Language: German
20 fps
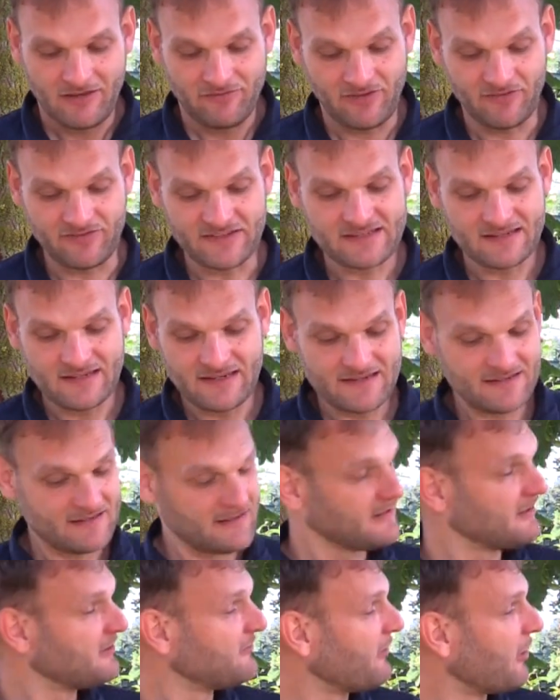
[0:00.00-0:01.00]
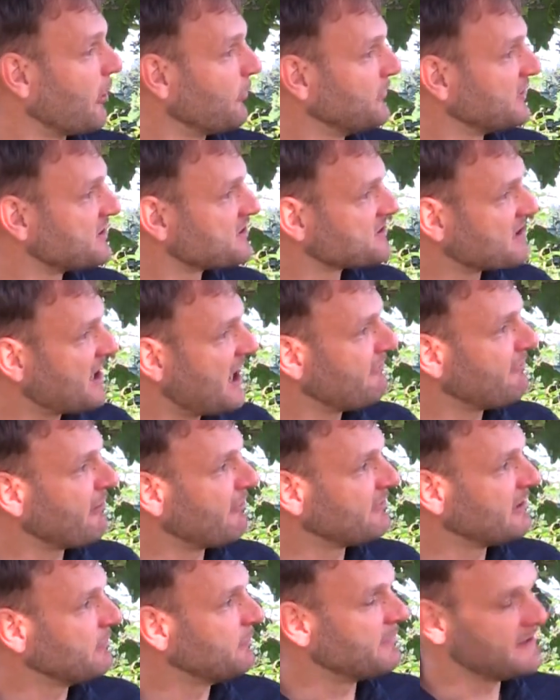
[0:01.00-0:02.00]
Wir wissen nicht, warum das Schaf
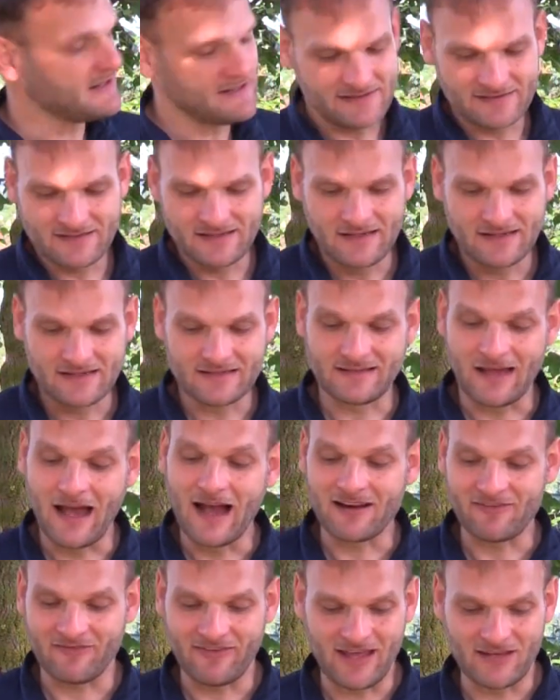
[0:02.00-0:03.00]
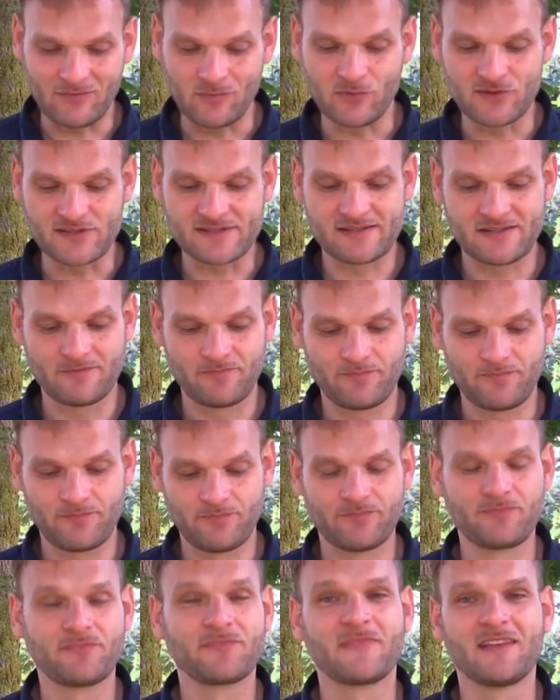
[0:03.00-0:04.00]
auf dem Bild getragen werden muss.
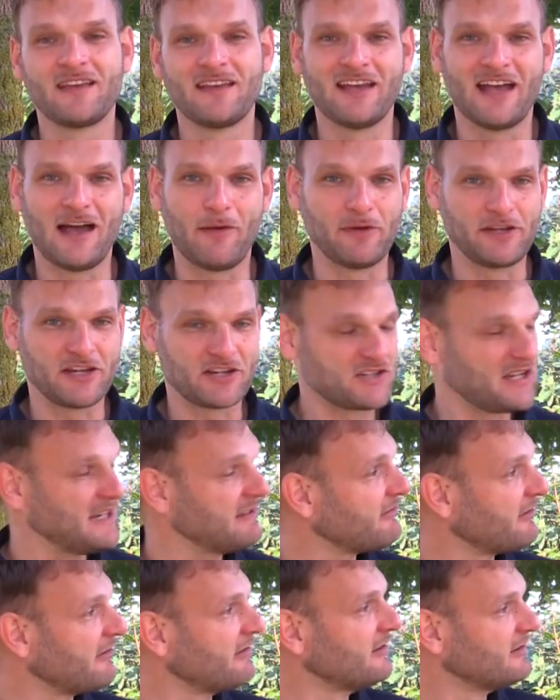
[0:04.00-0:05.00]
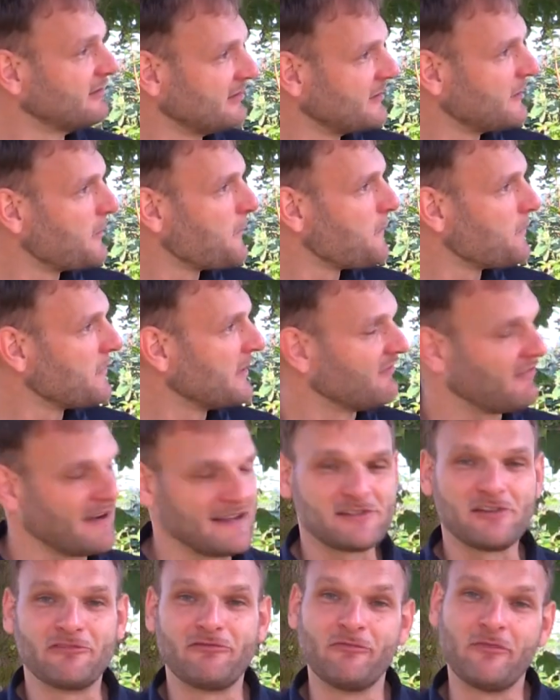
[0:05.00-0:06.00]
Aber der Schäfer
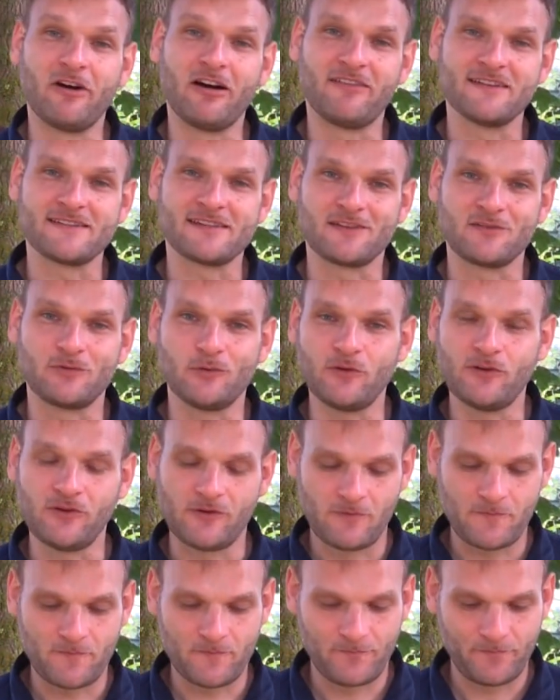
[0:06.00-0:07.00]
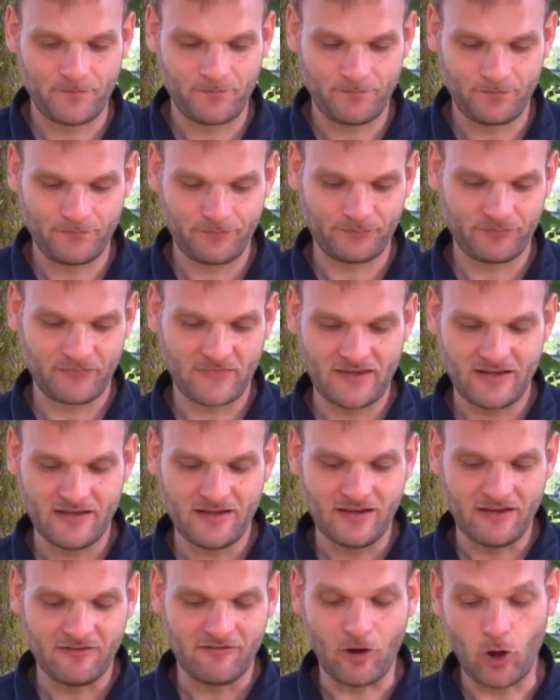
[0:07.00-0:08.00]
weiß offenbar, was er tut.
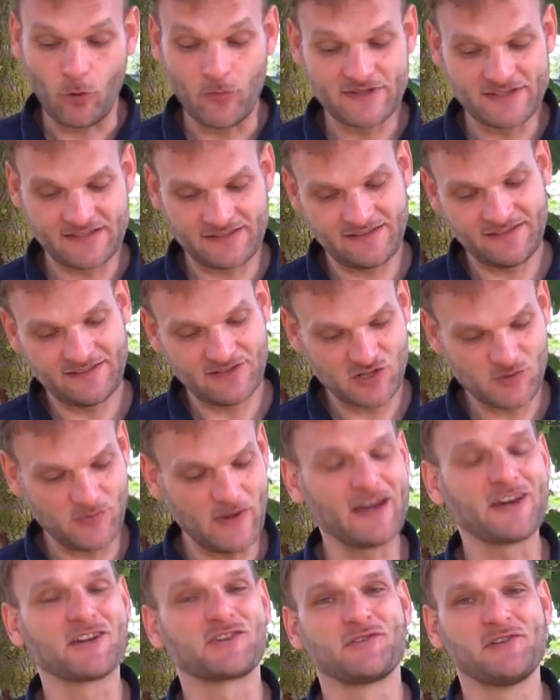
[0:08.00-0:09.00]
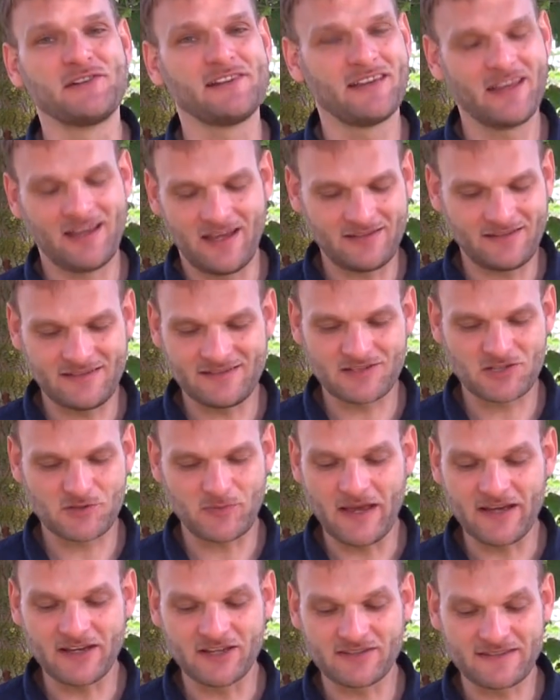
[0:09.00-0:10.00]
Warum er sich dieses schwere, äh, dieses
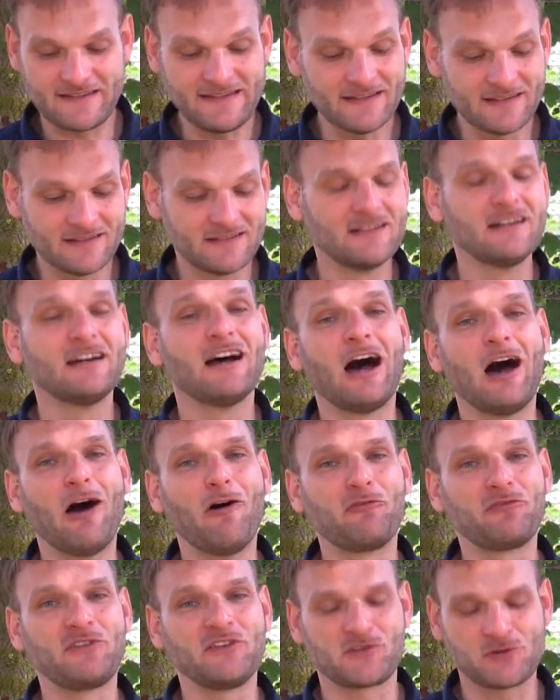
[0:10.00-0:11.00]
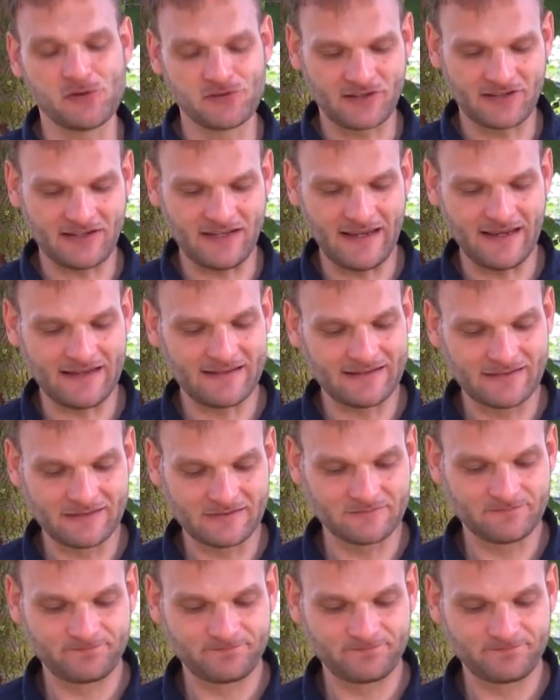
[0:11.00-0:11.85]
schwere Tier auf die Schultern legt.